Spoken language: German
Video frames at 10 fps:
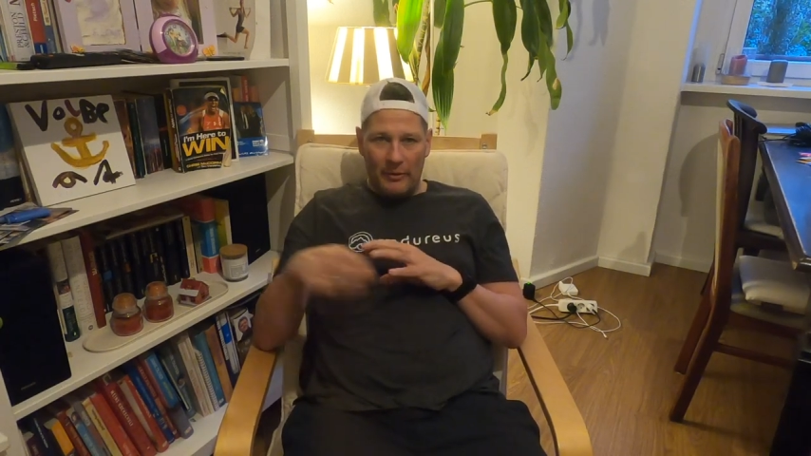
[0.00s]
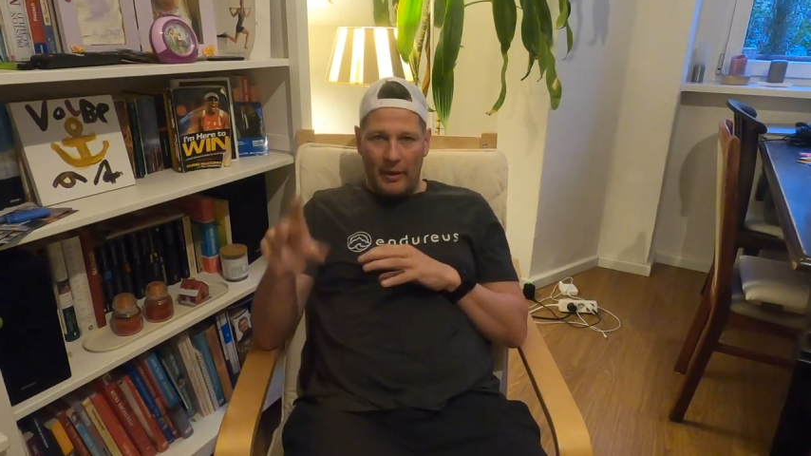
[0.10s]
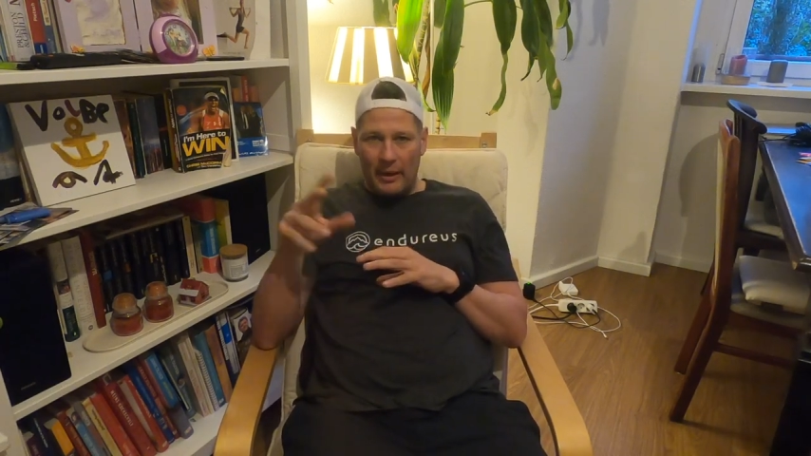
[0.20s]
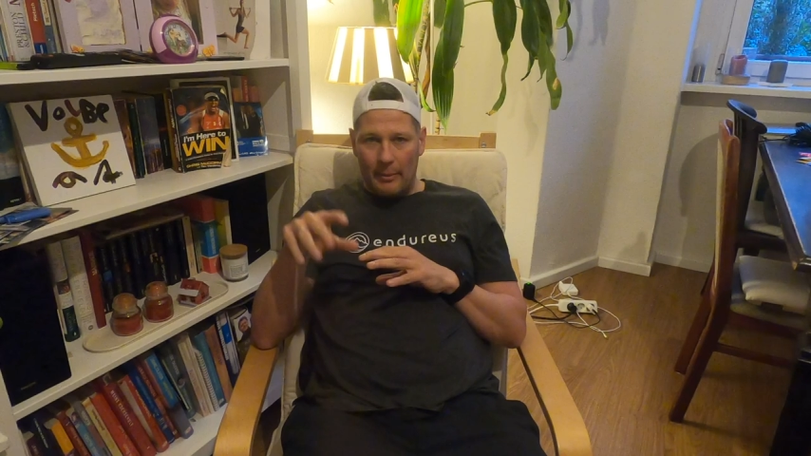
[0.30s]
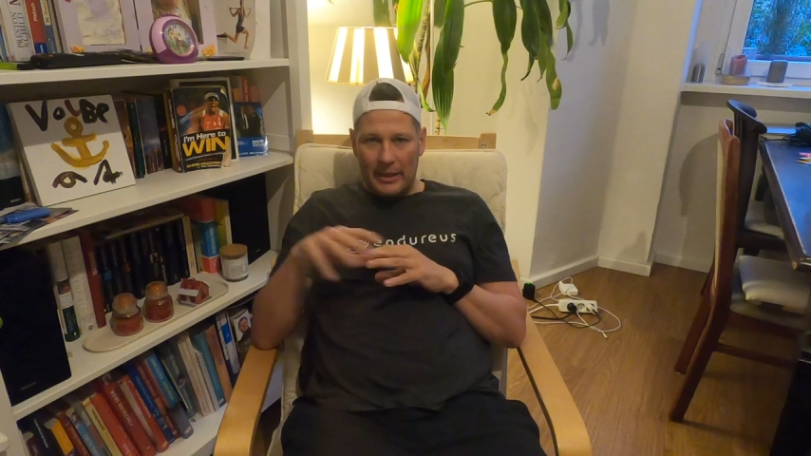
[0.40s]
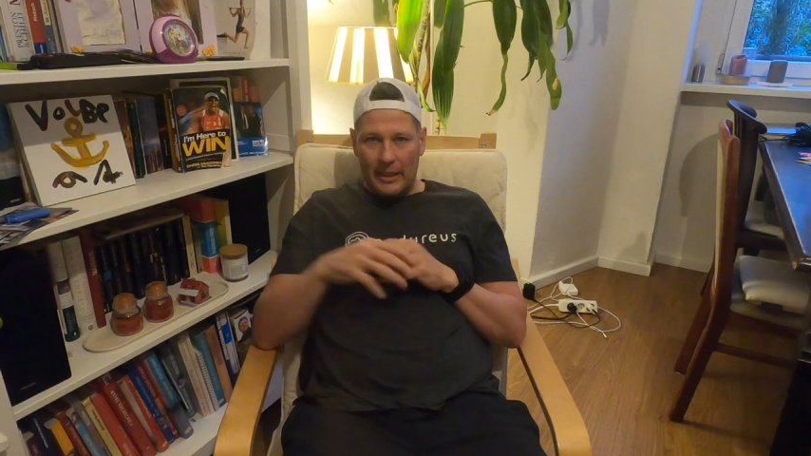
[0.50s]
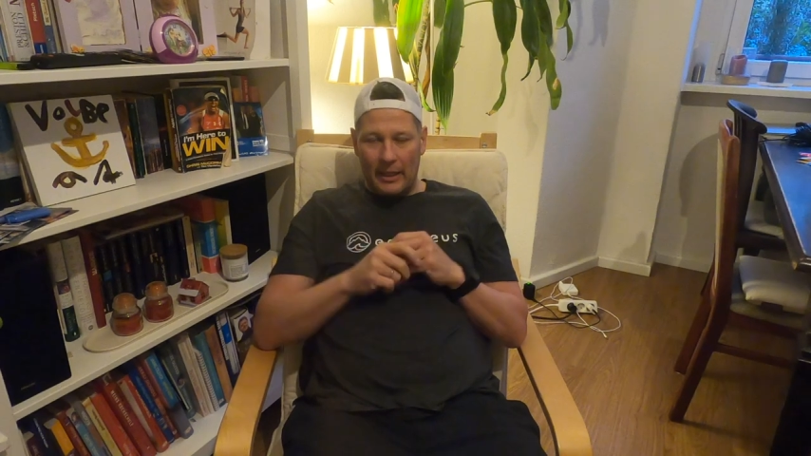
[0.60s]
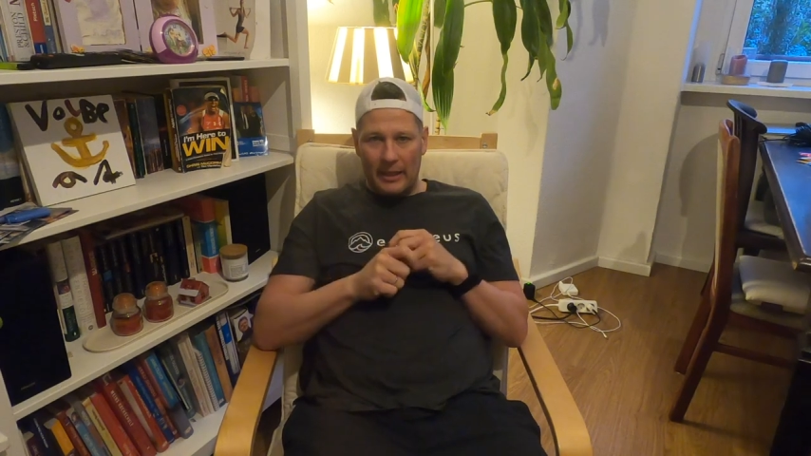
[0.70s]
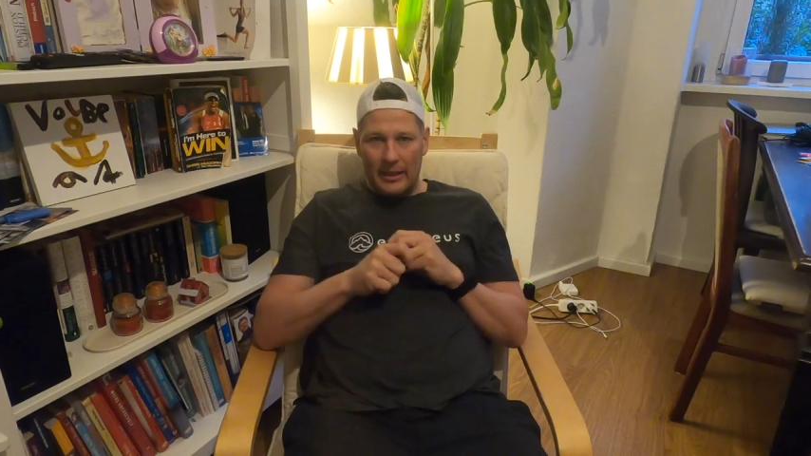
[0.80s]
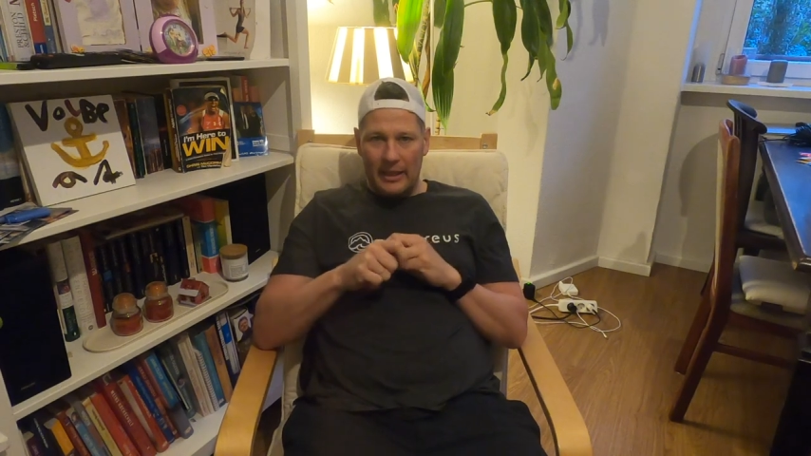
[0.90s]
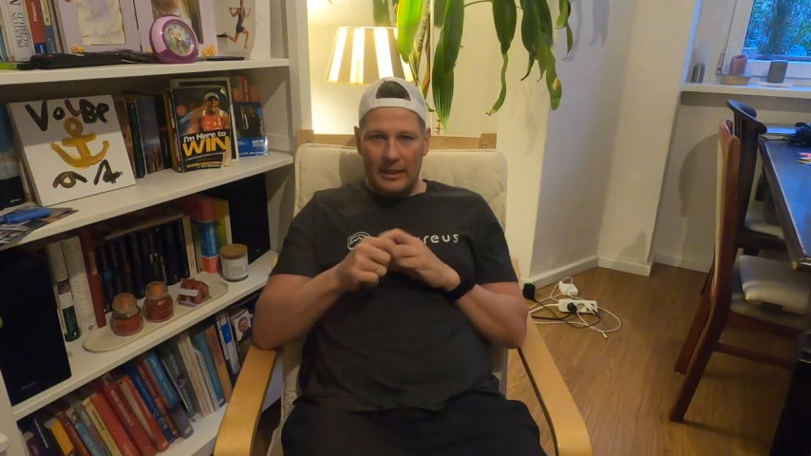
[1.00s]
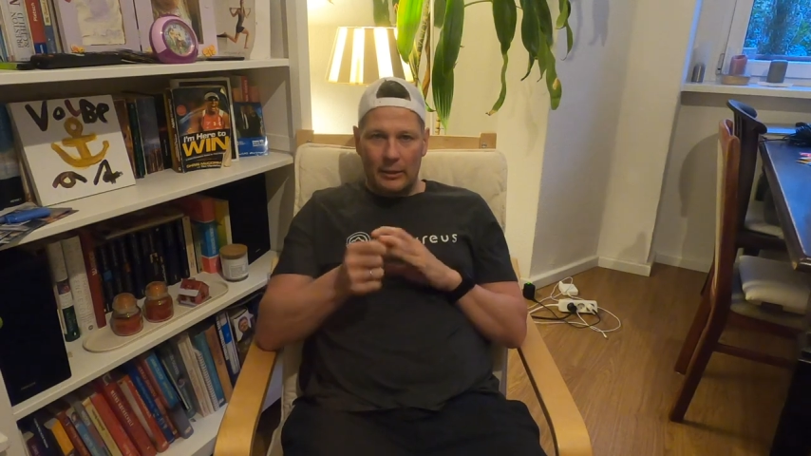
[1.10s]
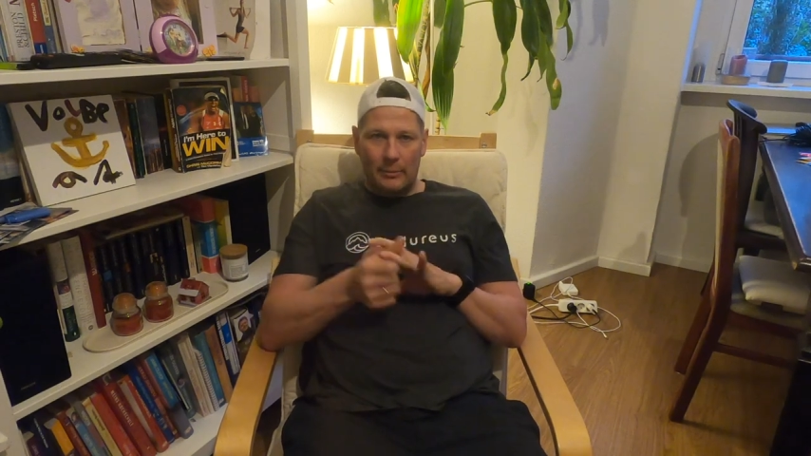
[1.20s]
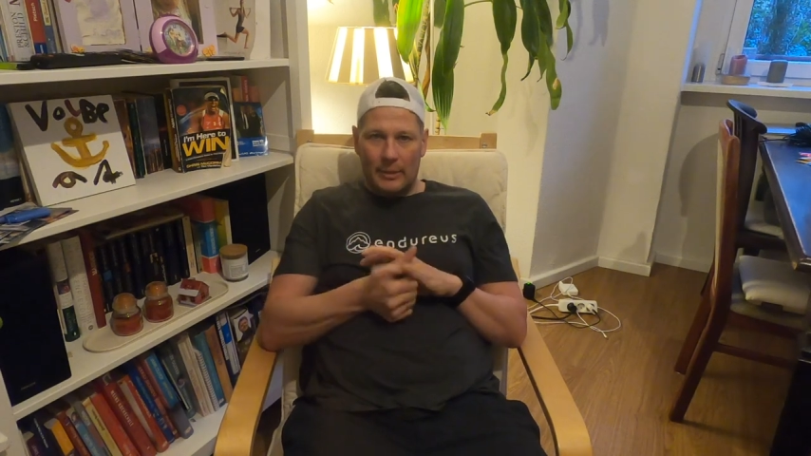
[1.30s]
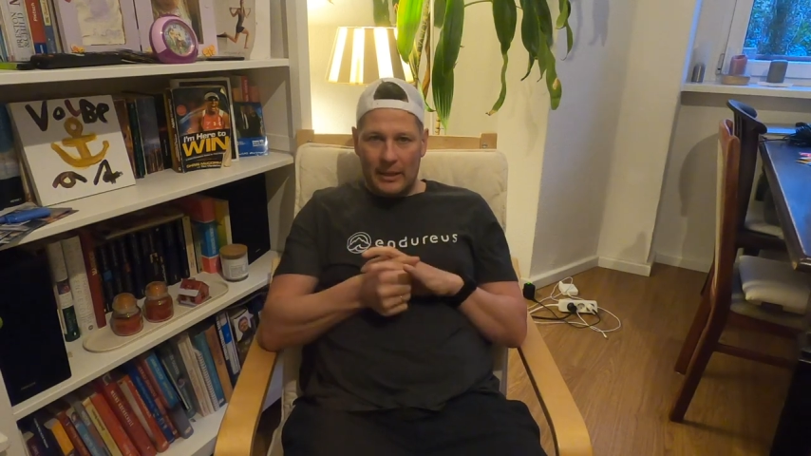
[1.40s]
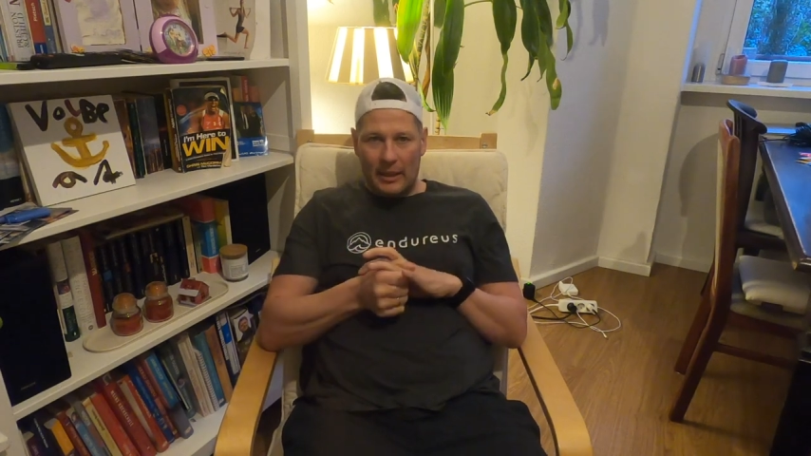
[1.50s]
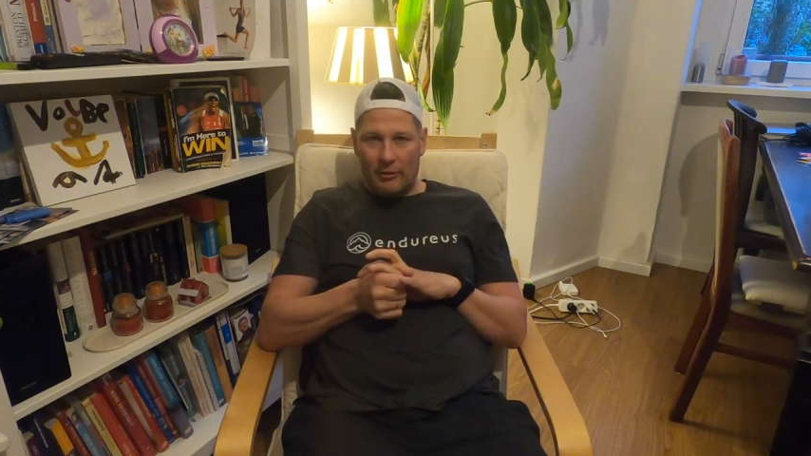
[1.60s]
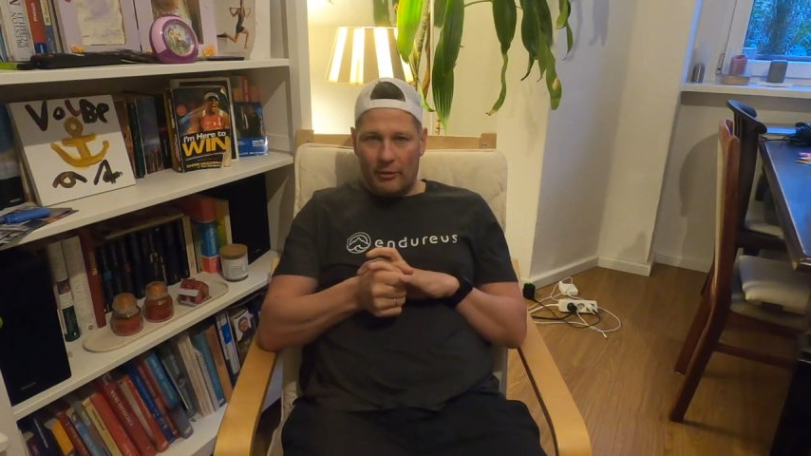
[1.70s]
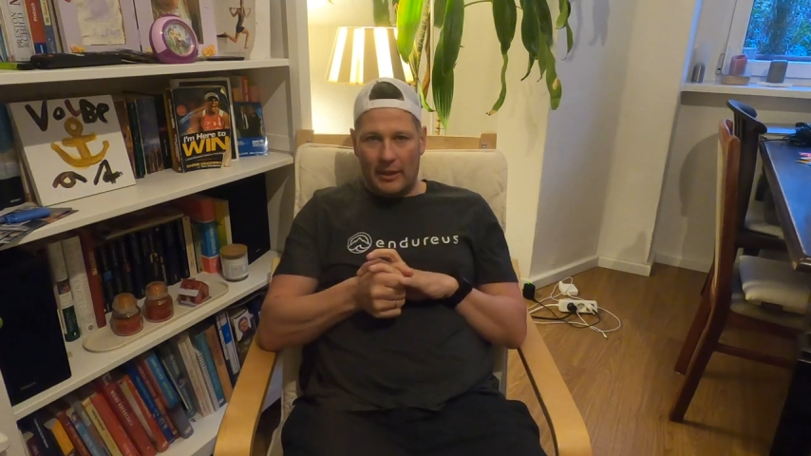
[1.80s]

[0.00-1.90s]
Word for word: Wir waren dann mit den anderen Eltern und mit den ganzen